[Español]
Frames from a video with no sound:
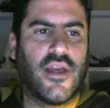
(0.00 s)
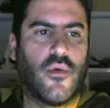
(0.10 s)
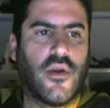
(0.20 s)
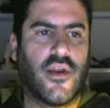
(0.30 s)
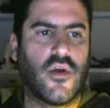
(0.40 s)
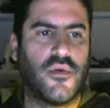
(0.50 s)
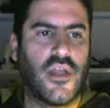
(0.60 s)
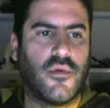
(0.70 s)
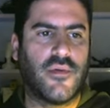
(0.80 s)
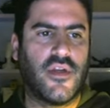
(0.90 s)
en guardar como
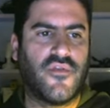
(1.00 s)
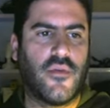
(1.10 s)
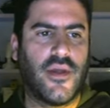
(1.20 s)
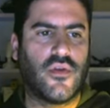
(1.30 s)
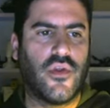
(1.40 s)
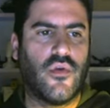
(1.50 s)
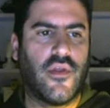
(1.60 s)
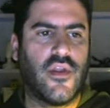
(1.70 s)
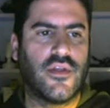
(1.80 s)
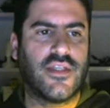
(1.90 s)
tenemos varios formatos y uno
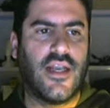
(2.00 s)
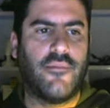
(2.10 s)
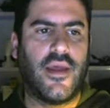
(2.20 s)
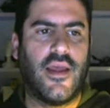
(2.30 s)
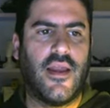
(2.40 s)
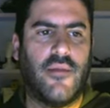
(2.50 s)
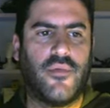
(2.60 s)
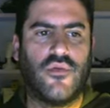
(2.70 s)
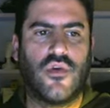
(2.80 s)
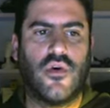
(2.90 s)
de ellos es el, el
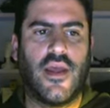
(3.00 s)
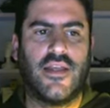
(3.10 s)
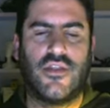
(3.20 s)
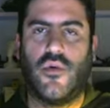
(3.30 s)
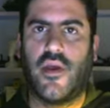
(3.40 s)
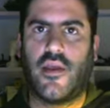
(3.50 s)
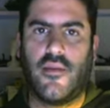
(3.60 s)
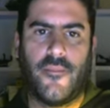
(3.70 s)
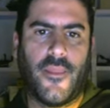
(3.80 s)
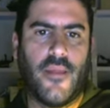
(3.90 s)
.svg.